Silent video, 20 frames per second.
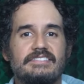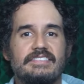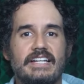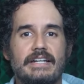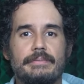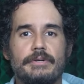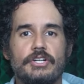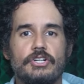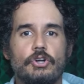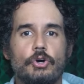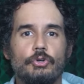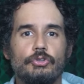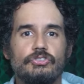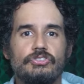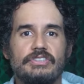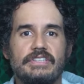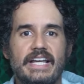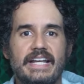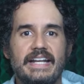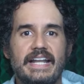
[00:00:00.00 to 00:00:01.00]

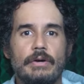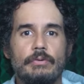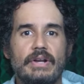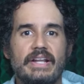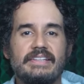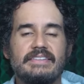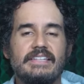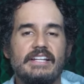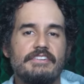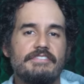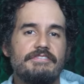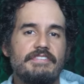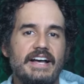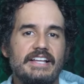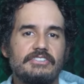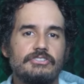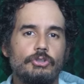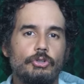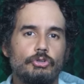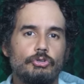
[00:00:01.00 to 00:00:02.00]
CyberGhost tiene una
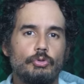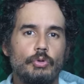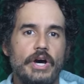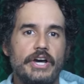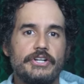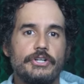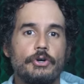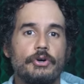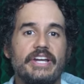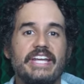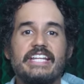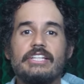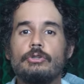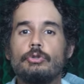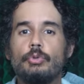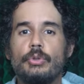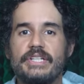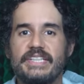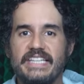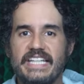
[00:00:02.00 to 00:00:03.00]
interfaz de usuario
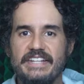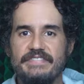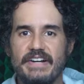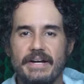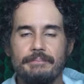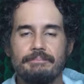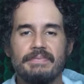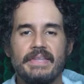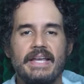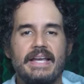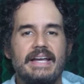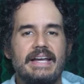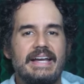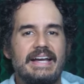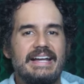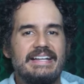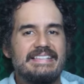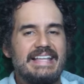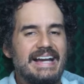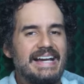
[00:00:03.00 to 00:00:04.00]
intuitiva,
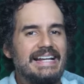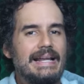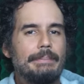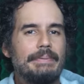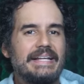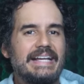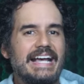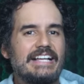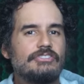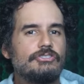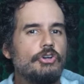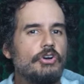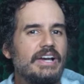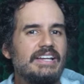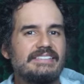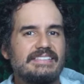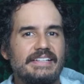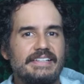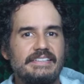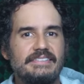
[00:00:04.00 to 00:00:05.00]
ya que la
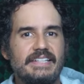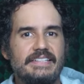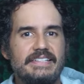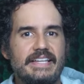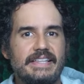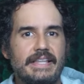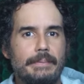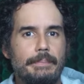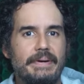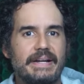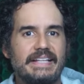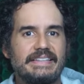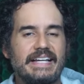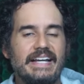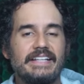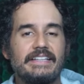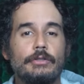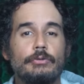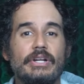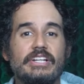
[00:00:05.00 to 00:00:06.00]
aplicación está diseñada para
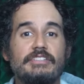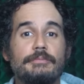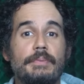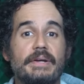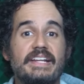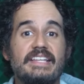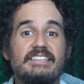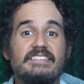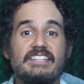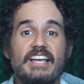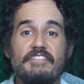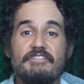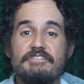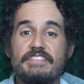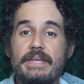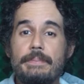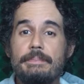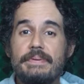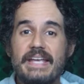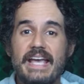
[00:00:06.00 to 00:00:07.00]
darte una experiencia
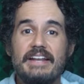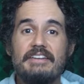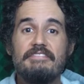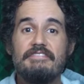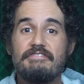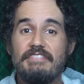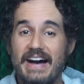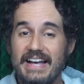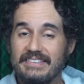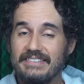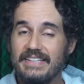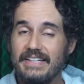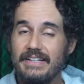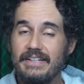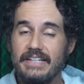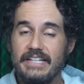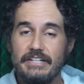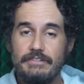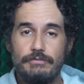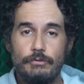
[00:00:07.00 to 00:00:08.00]
VPN
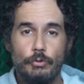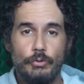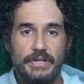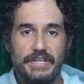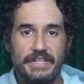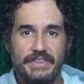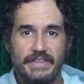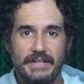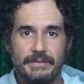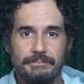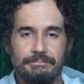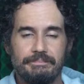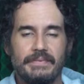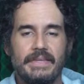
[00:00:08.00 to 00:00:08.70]
fácil y fluida.